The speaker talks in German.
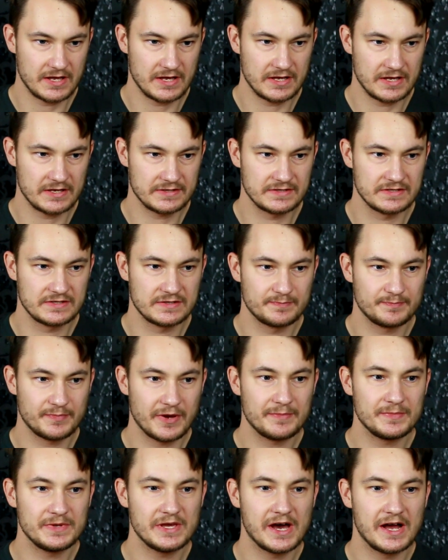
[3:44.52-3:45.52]
es ist
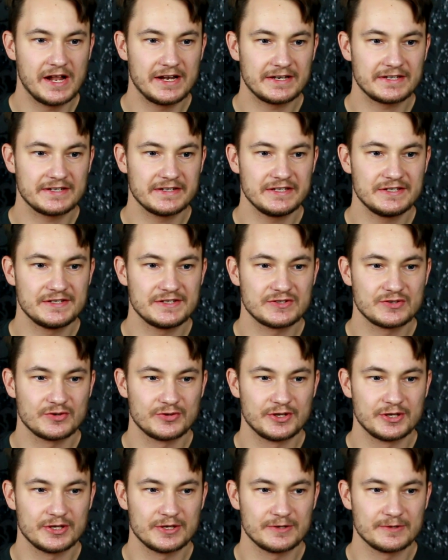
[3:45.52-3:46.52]
bei mir halt nicht so
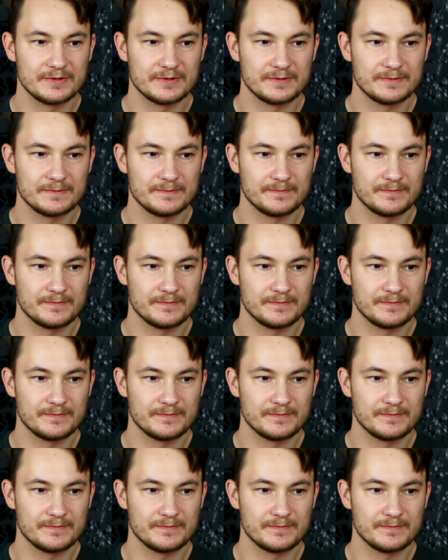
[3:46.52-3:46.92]
eine,